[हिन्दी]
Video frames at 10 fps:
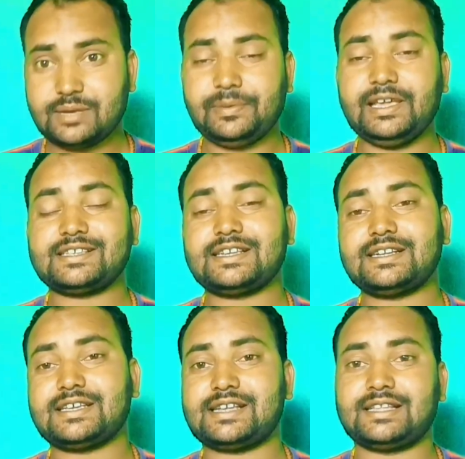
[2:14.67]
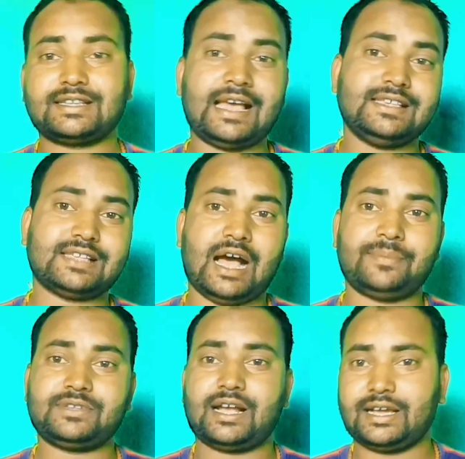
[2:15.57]
इस एप्लीकेशन के साथ गाइस
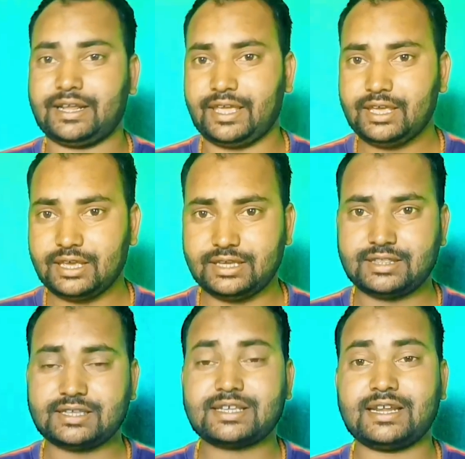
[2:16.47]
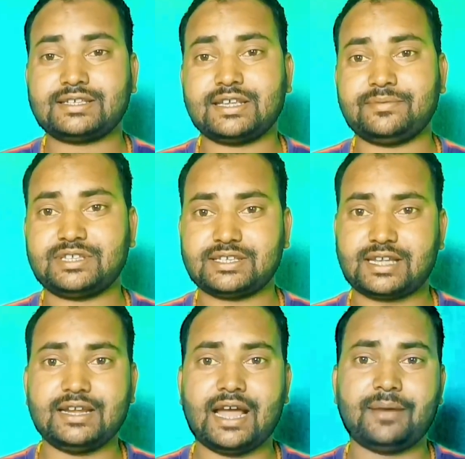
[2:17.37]
आप जा करके इतने सारे
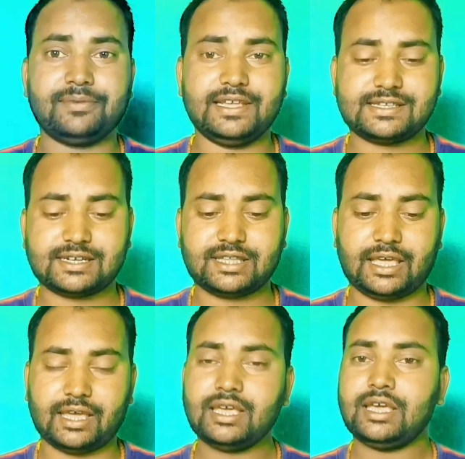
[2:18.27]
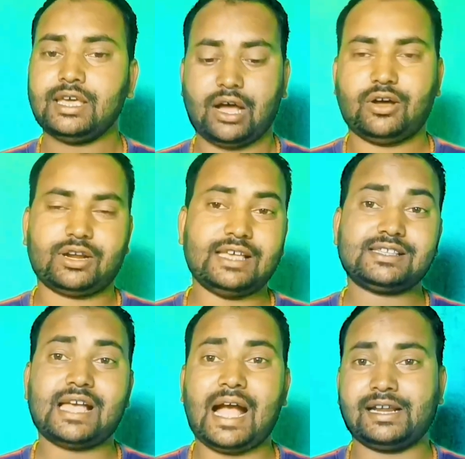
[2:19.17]
सर्विसेज का लाभ ले सकते हैं और
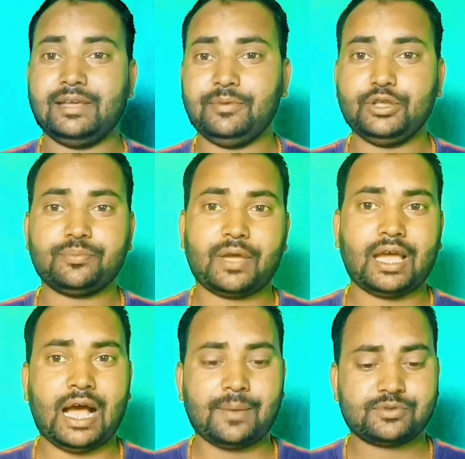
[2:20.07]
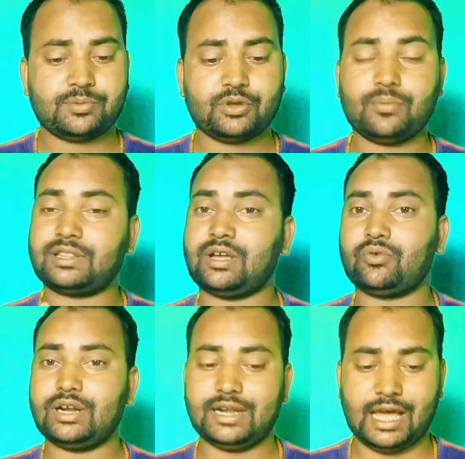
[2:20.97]
गाइस अगले वीडियो में आप सभी को
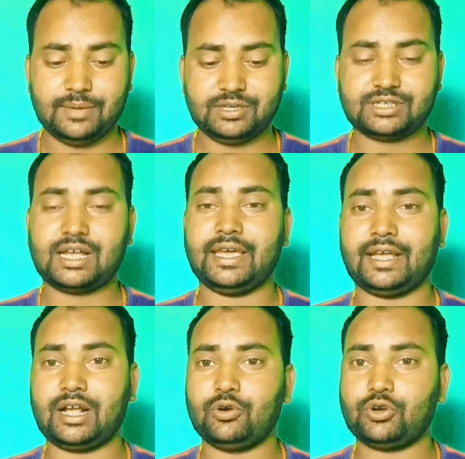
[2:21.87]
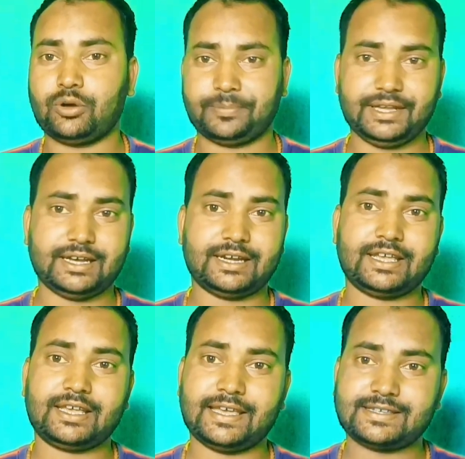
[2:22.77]
बताऊंगा लाइव इसका अकाउंट ओपनिंग
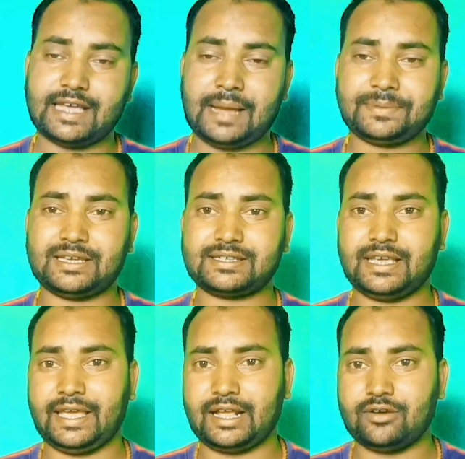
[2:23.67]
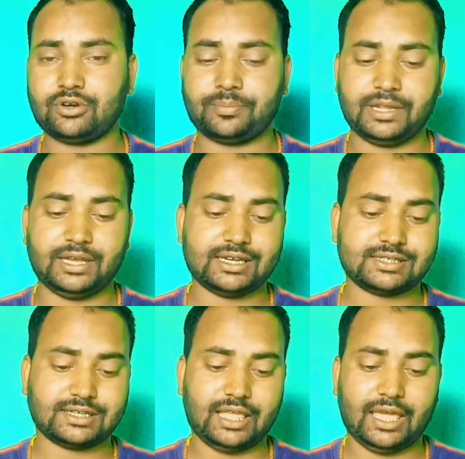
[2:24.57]
करके कैसे आप यहां से अकाउंट ओपनिंग
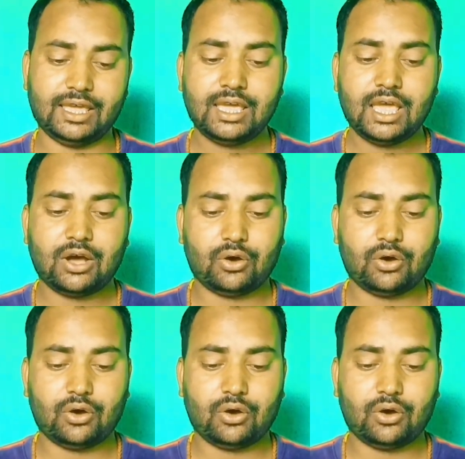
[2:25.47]
कर सकते हैं